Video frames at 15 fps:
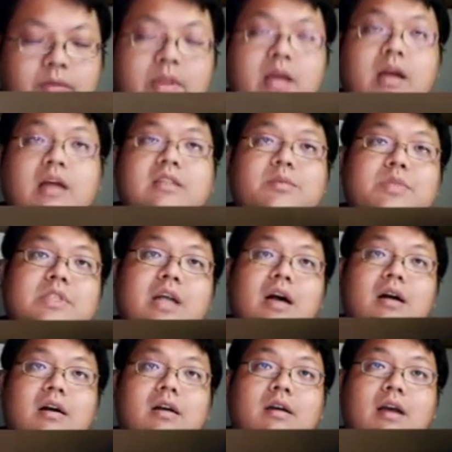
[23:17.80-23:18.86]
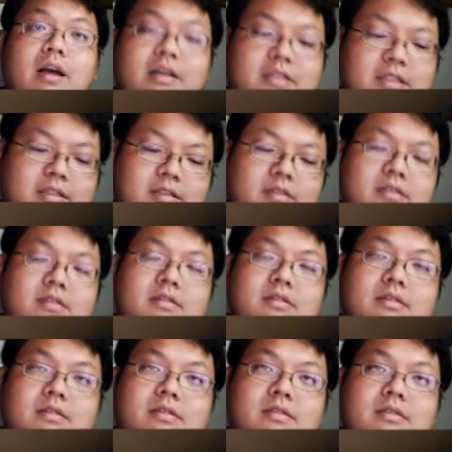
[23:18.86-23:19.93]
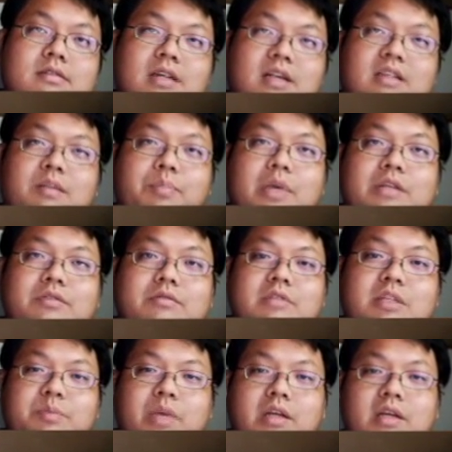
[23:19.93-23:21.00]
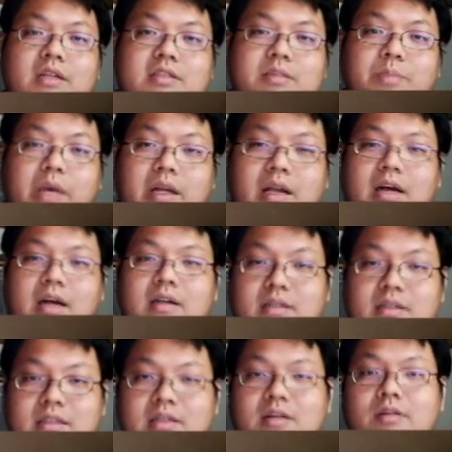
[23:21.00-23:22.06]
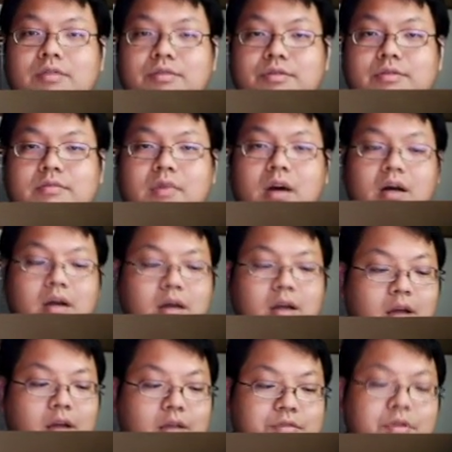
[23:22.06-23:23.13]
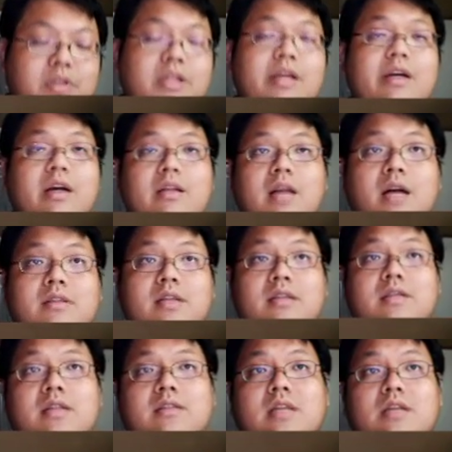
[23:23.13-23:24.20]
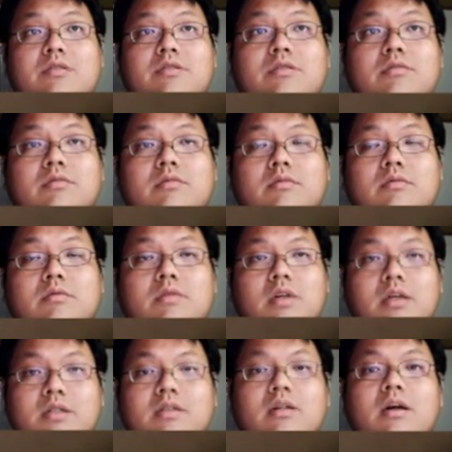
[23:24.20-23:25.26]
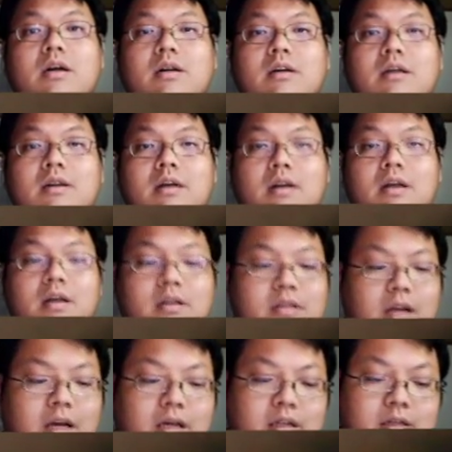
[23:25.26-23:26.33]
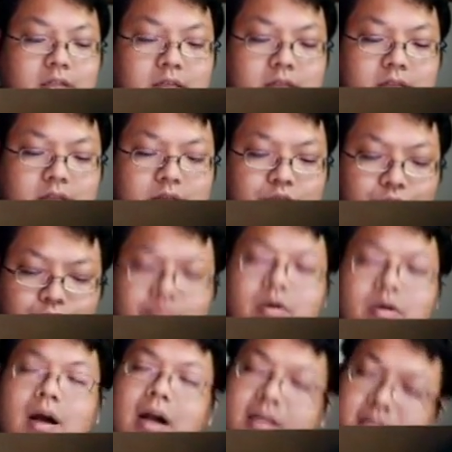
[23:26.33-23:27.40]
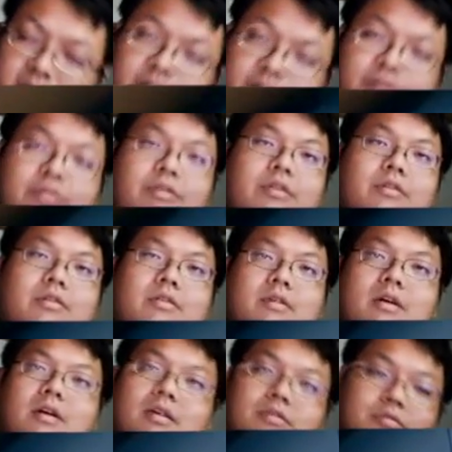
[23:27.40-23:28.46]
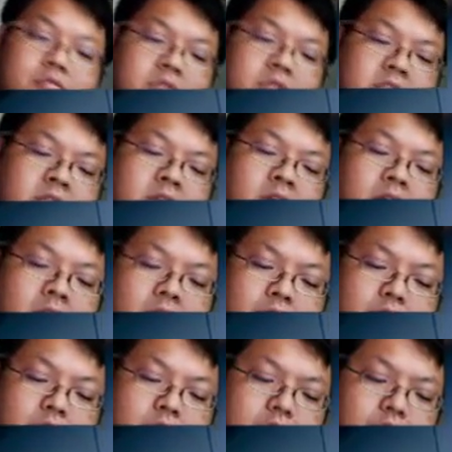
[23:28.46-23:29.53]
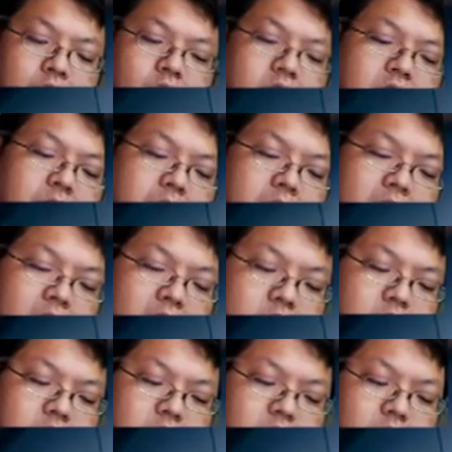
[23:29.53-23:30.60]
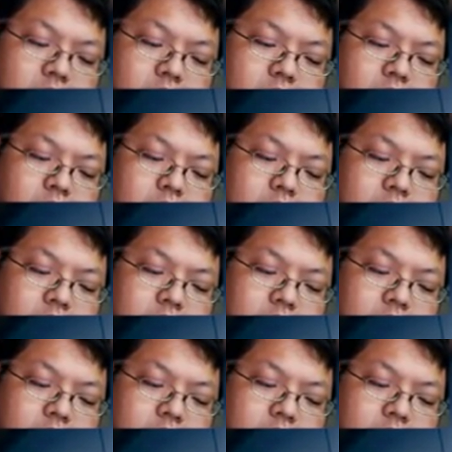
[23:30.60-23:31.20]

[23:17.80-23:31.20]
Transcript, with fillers: 你也可以怎么想？哎，其实三的倍数里面也是每两个一个偶数啊，所以你也可以拿三三三除二哈，那除出来还是余六六，啊，余一，所以最后这边答案就是余六六，